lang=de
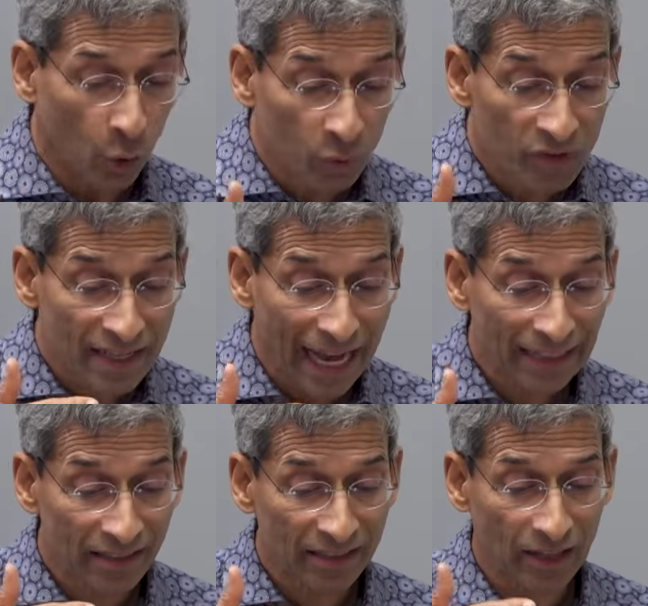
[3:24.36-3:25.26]
Und
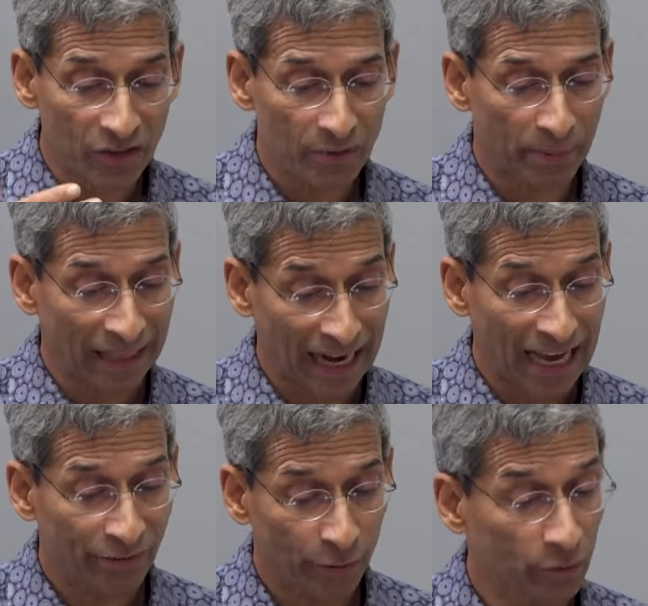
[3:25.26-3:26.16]
seit ich das
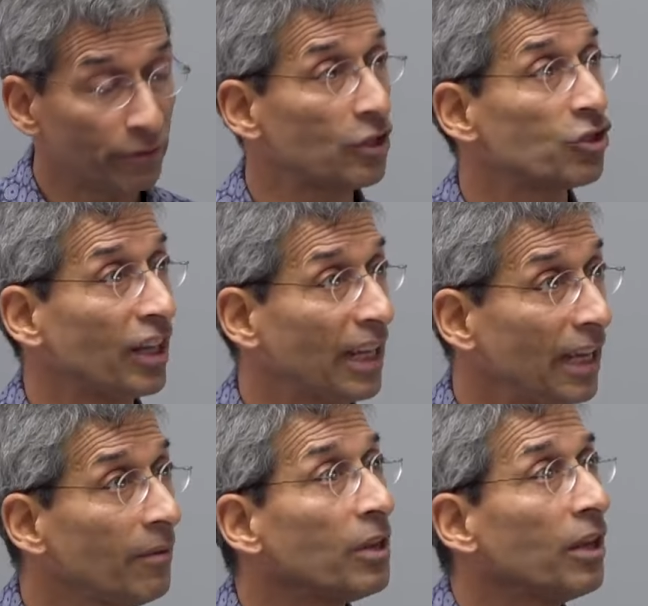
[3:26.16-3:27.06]
begreife und
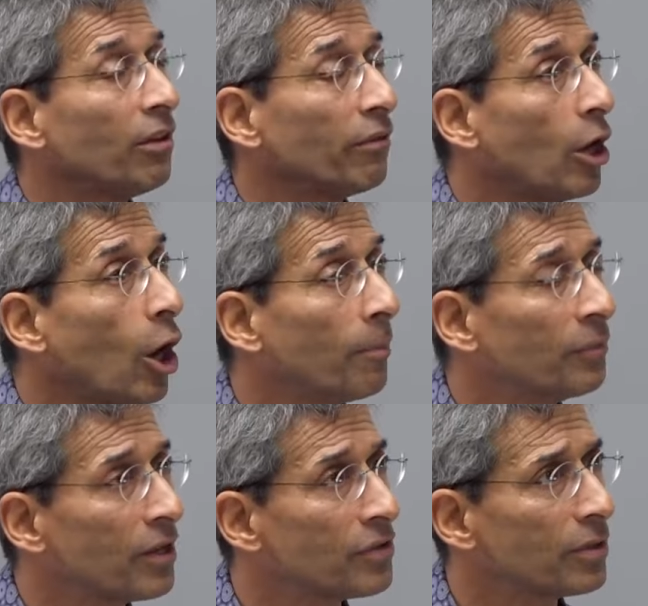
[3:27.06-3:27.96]
verstehe, wir
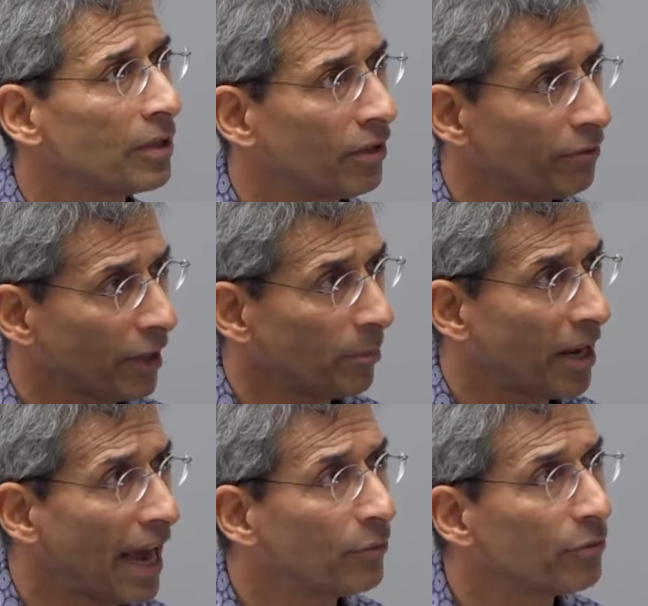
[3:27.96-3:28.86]
haben das in den
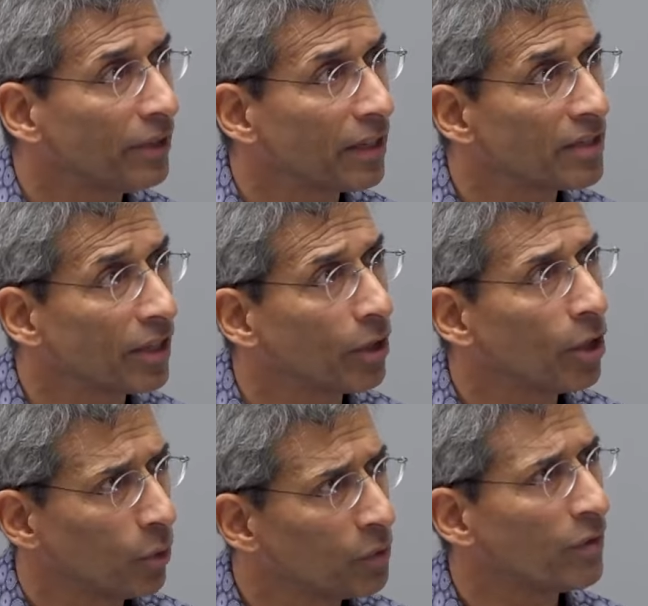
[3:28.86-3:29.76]
Filmen 41
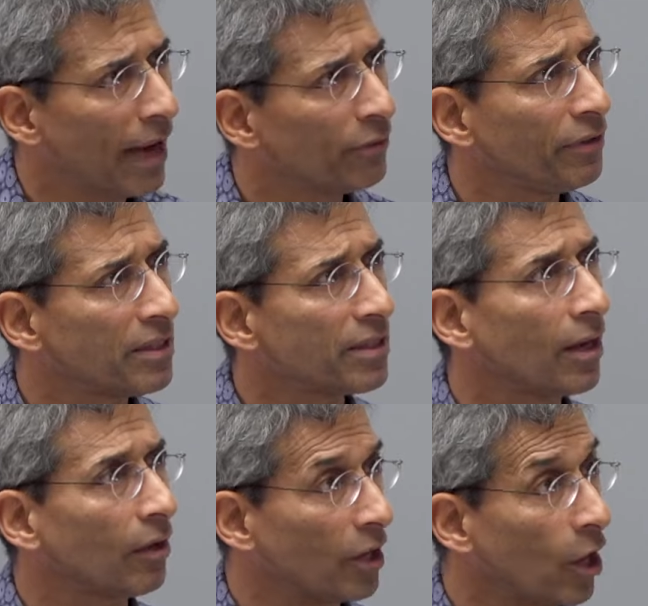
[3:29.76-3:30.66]
und 42
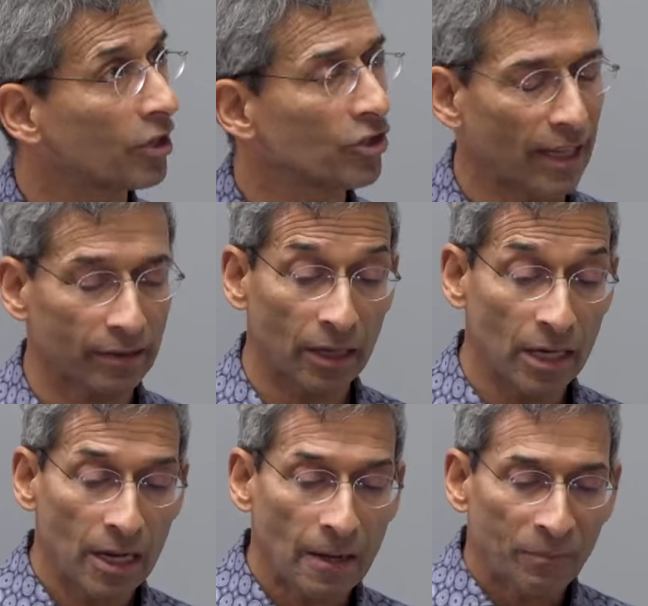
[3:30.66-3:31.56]
mhm. dargestellt,
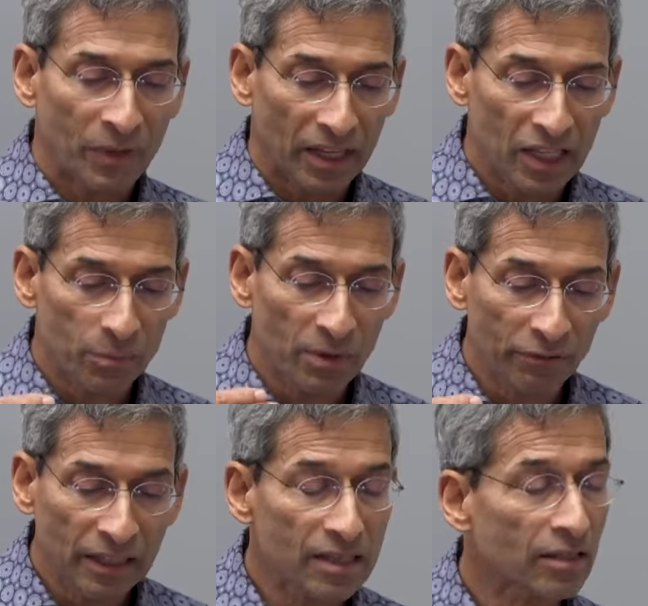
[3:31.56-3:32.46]
ist mir
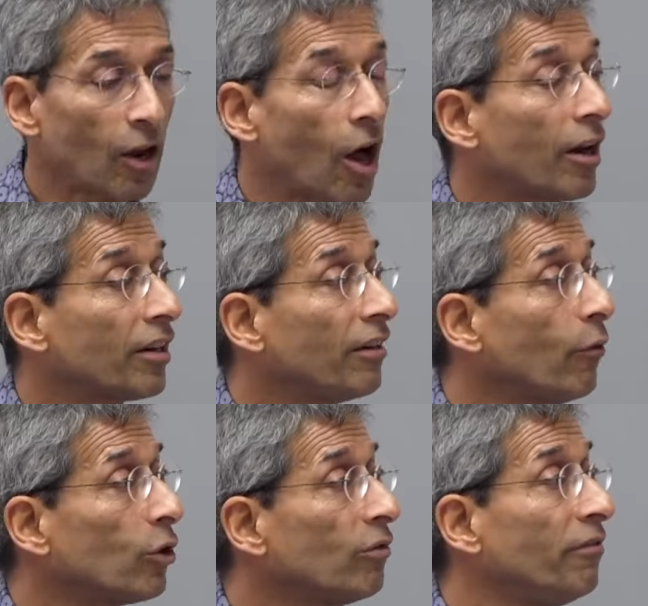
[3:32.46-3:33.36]
vieles klarer
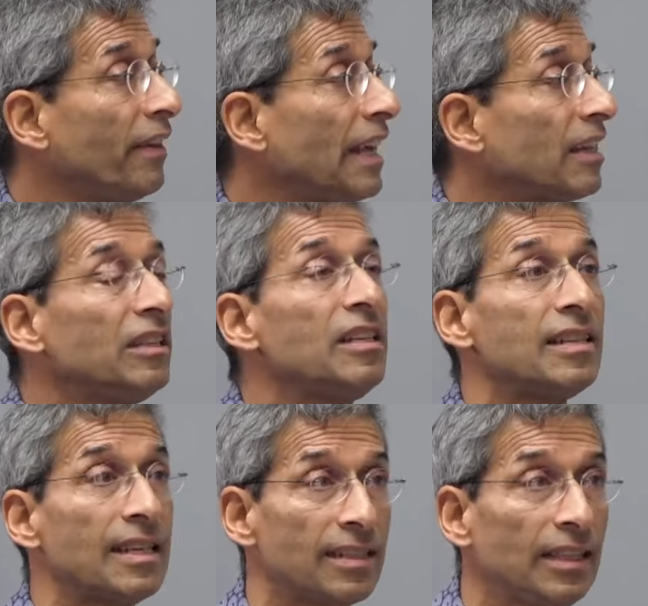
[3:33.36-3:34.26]
geworden, wer
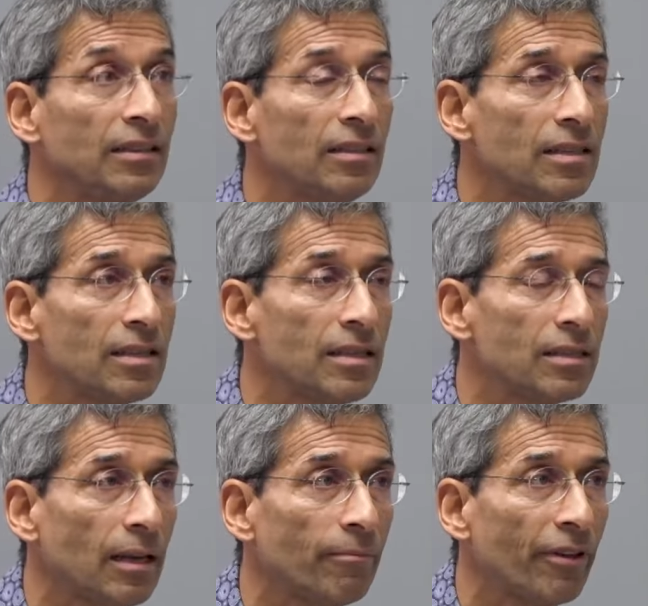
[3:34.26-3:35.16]
diese sind, diese
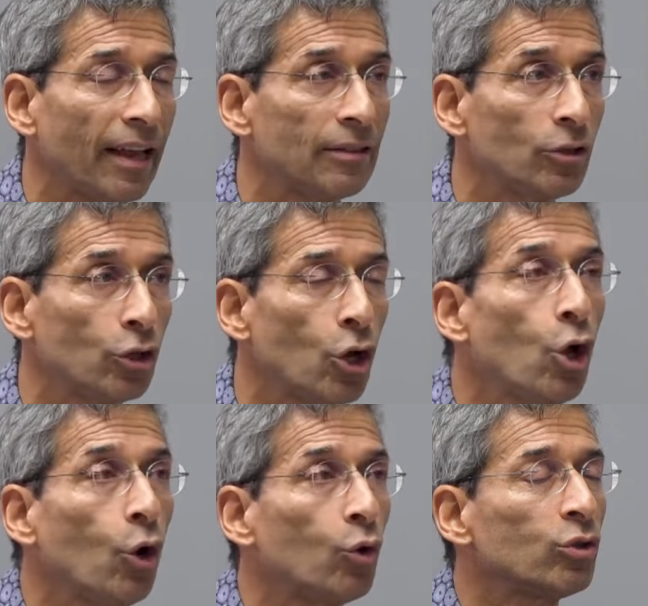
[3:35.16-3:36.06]
Systemveränderer,
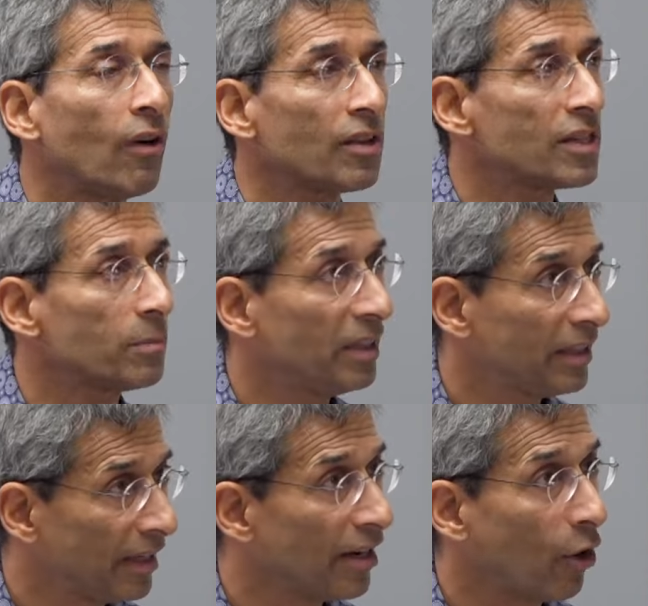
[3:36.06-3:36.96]
und was es
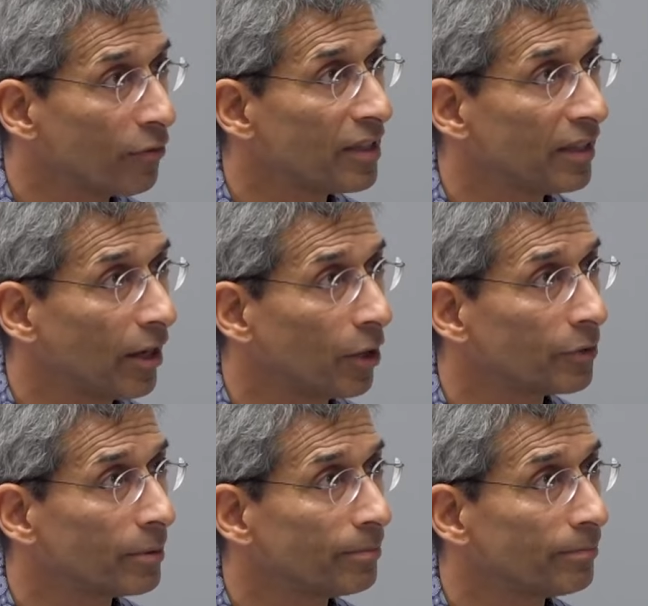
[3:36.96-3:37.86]
mit denen auf sich
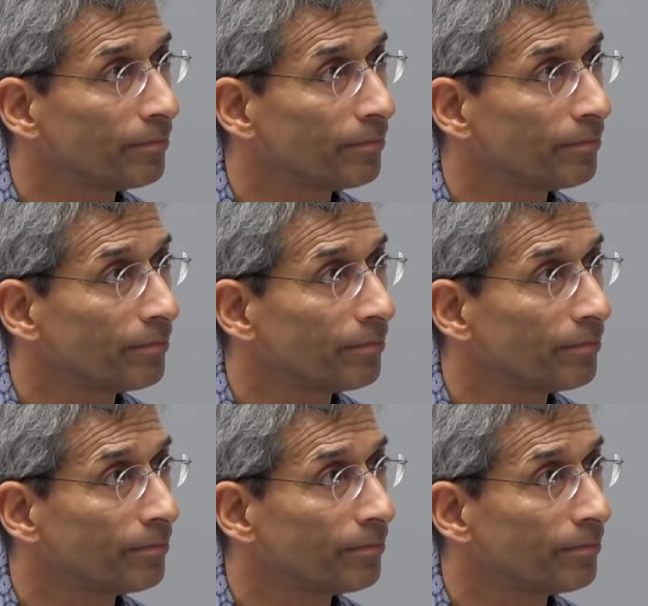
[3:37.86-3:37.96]
hat.